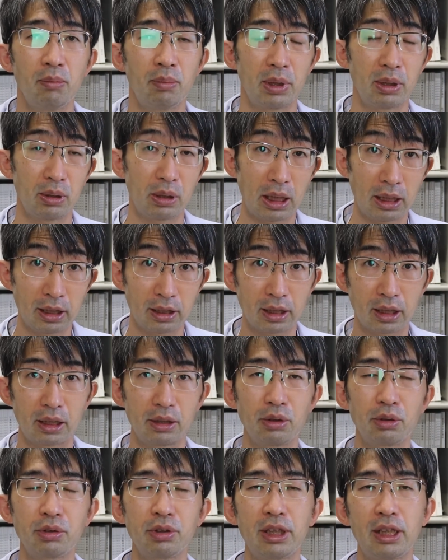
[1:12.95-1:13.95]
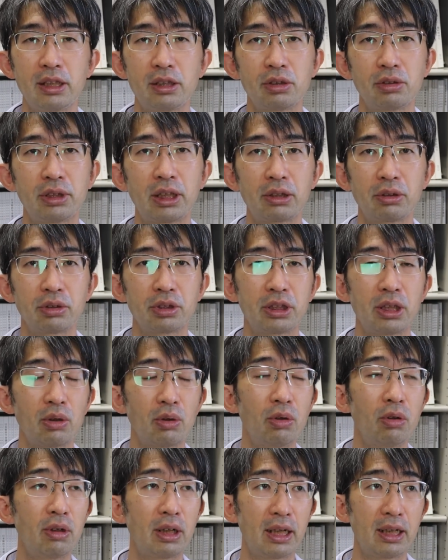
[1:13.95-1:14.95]
まあ、あなたが緑内障だとして
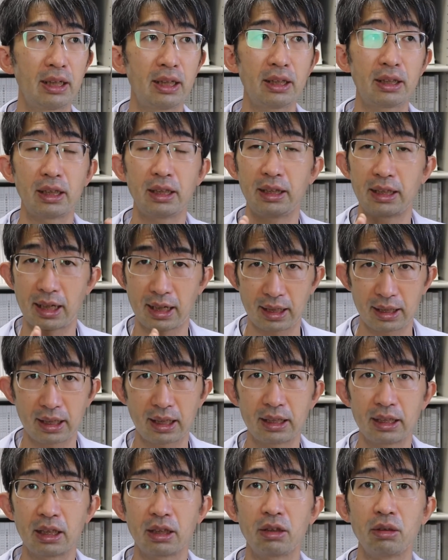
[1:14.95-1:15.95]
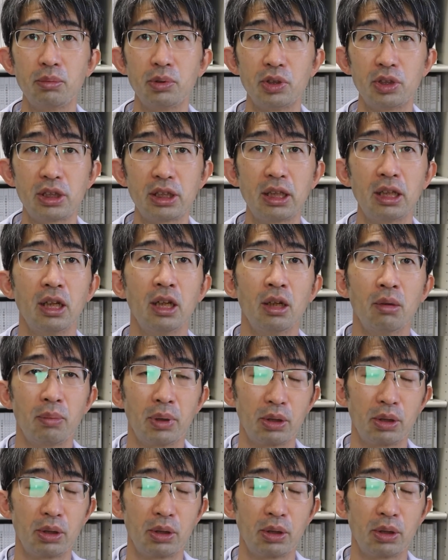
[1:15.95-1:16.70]
黄斑変性にならないで済むし、